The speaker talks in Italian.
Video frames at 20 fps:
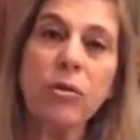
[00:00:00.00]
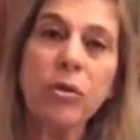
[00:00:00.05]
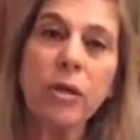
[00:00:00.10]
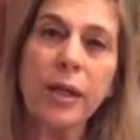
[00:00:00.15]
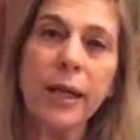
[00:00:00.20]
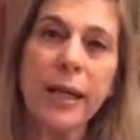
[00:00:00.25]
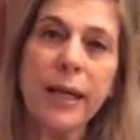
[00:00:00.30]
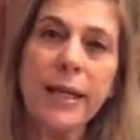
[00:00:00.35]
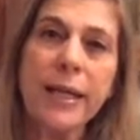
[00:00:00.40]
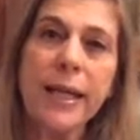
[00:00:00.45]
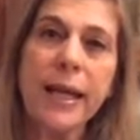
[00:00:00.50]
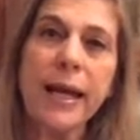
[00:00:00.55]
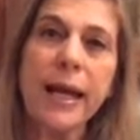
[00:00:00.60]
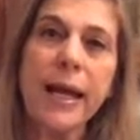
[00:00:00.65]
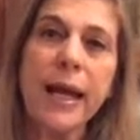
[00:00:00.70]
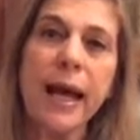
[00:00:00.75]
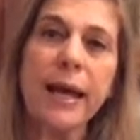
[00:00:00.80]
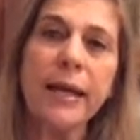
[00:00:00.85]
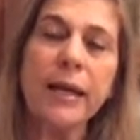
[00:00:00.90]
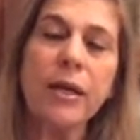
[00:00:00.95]
non
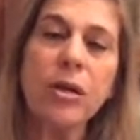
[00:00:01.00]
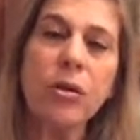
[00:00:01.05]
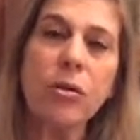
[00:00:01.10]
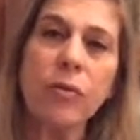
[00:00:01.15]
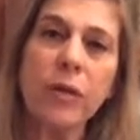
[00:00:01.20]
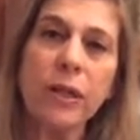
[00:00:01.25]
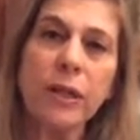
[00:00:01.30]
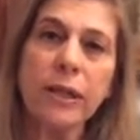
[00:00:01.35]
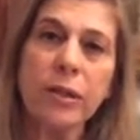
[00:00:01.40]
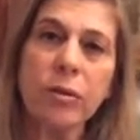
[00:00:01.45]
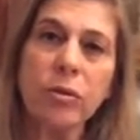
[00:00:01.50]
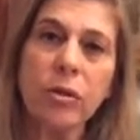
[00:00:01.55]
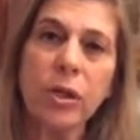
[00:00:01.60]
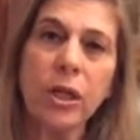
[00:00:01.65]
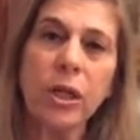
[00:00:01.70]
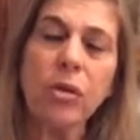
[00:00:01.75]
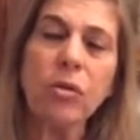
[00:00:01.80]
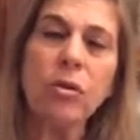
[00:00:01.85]
credere ai rinnovatori,